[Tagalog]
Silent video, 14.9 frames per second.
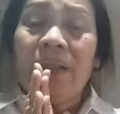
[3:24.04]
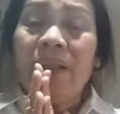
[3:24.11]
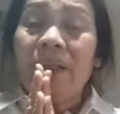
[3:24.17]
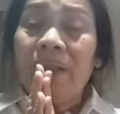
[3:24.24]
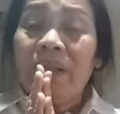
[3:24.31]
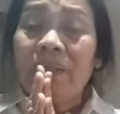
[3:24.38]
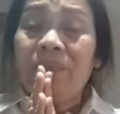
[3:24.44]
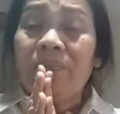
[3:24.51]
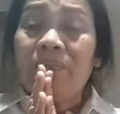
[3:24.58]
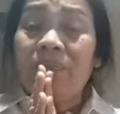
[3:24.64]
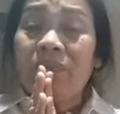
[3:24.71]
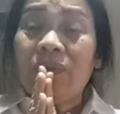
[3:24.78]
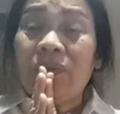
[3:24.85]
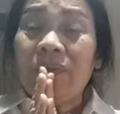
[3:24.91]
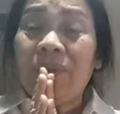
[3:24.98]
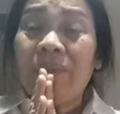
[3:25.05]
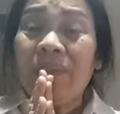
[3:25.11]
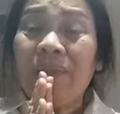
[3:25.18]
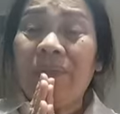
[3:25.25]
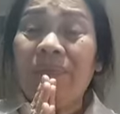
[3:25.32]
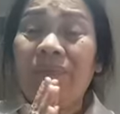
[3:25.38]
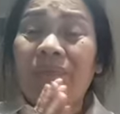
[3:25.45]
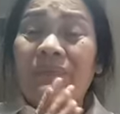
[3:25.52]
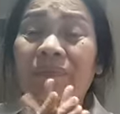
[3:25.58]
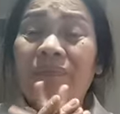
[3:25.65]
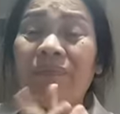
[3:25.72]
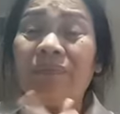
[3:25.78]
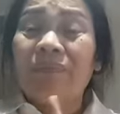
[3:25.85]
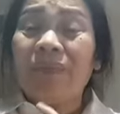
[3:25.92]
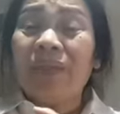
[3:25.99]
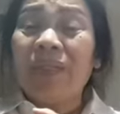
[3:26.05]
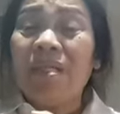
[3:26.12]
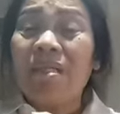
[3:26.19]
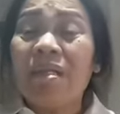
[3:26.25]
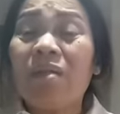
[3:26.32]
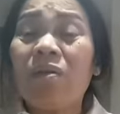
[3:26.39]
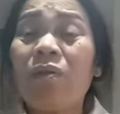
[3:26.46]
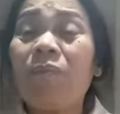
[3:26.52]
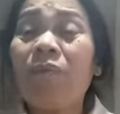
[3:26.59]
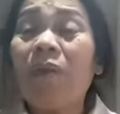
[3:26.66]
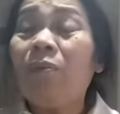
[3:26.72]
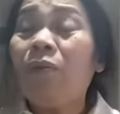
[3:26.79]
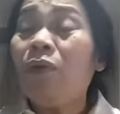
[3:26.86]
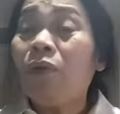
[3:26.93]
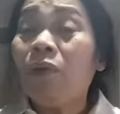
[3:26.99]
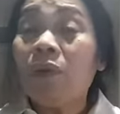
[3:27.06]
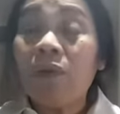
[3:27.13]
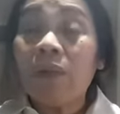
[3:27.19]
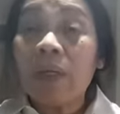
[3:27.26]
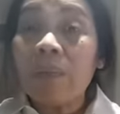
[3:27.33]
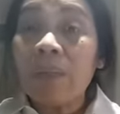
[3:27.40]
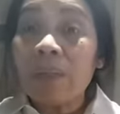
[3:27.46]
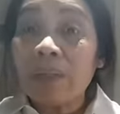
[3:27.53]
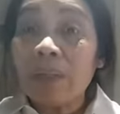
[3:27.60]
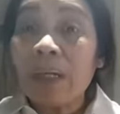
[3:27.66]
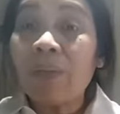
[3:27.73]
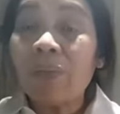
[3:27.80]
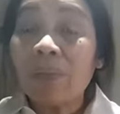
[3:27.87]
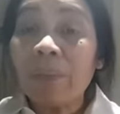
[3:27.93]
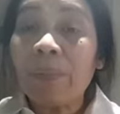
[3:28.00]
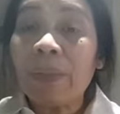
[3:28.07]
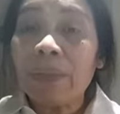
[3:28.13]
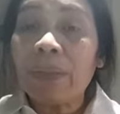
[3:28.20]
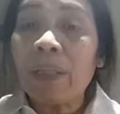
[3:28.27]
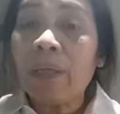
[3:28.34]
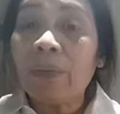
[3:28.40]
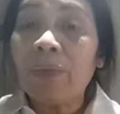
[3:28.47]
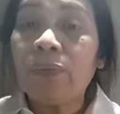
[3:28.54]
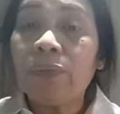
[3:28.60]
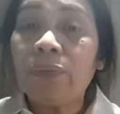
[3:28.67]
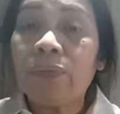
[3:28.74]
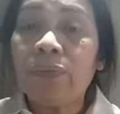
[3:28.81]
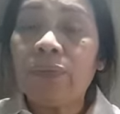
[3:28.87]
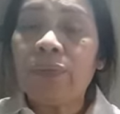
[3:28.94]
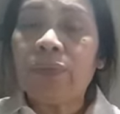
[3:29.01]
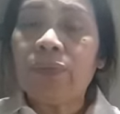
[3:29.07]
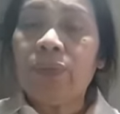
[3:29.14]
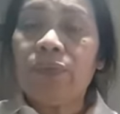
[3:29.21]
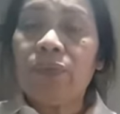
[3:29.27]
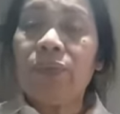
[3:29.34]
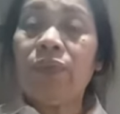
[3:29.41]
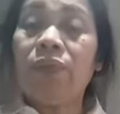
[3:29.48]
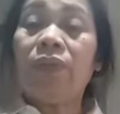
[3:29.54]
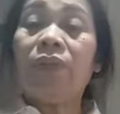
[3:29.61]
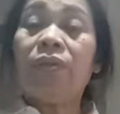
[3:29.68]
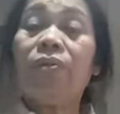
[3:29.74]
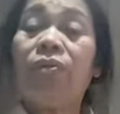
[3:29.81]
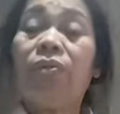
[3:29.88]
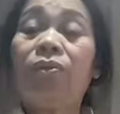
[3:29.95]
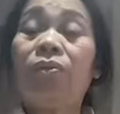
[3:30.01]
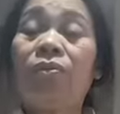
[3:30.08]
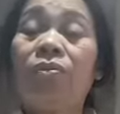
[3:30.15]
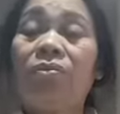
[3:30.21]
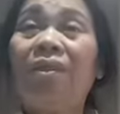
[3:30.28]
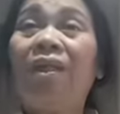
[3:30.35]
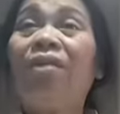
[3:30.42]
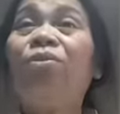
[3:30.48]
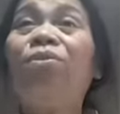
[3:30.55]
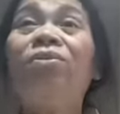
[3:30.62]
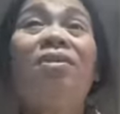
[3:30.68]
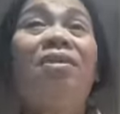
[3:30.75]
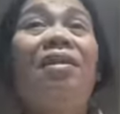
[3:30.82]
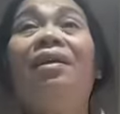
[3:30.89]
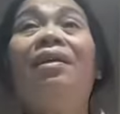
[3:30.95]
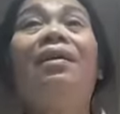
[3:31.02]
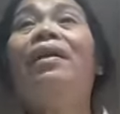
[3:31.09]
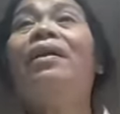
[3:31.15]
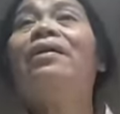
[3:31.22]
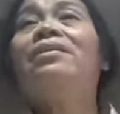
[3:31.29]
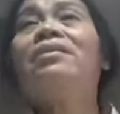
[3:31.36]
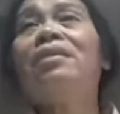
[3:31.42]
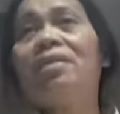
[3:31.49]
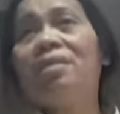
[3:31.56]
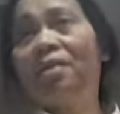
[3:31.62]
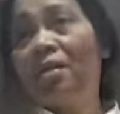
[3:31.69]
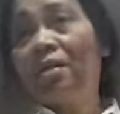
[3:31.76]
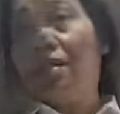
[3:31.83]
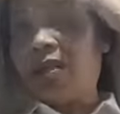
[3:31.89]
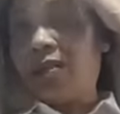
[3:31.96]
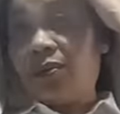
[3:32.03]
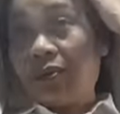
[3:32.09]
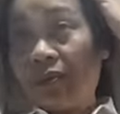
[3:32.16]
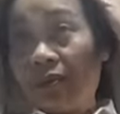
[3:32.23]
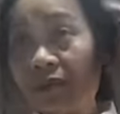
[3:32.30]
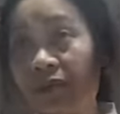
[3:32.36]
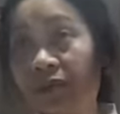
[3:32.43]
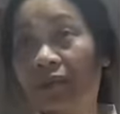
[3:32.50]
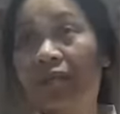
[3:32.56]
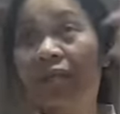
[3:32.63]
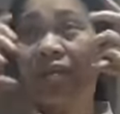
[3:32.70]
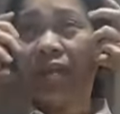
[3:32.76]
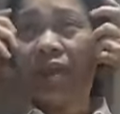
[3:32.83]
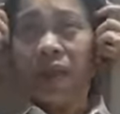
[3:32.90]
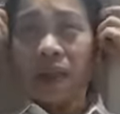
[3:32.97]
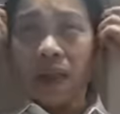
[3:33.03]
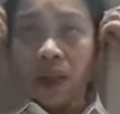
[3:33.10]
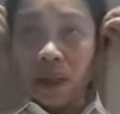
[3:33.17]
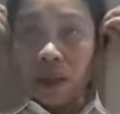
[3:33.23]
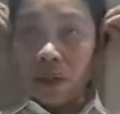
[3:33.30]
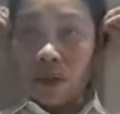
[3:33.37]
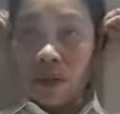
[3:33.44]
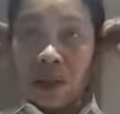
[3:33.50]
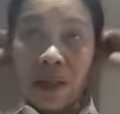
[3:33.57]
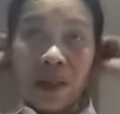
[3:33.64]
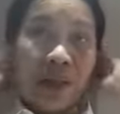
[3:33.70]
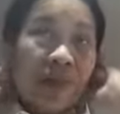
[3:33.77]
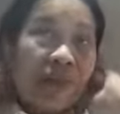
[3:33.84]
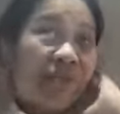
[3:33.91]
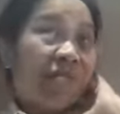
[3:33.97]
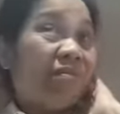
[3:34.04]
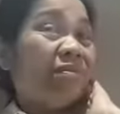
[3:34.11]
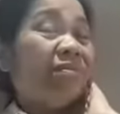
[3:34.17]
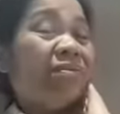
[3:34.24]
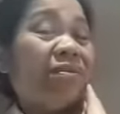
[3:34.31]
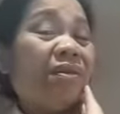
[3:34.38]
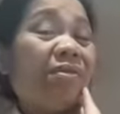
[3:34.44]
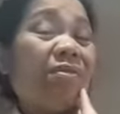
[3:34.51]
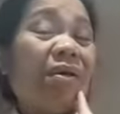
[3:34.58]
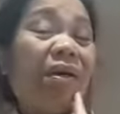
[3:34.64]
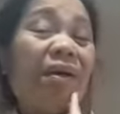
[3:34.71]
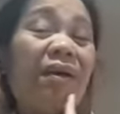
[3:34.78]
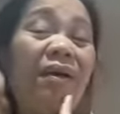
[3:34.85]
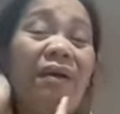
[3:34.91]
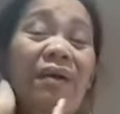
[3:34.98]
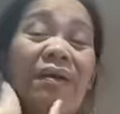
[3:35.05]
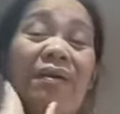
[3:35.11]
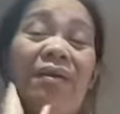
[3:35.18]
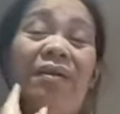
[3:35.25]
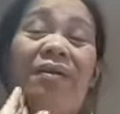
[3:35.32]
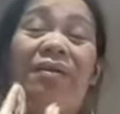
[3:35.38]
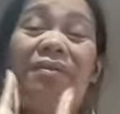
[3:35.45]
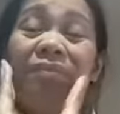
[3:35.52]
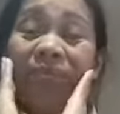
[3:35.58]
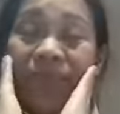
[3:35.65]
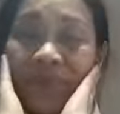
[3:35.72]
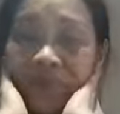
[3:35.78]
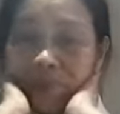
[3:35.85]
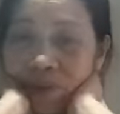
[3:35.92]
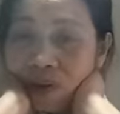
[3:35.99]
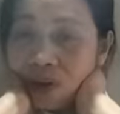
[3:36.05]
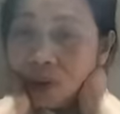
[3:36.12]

Ang hirap, no? 'Di ba? Kasi ang OFW ngayon, gin, matatakot ang mga tao. Yun ang totoo. Takot sila, guys. As in, takot. Nakakaloka. ba? Diba? Hmm.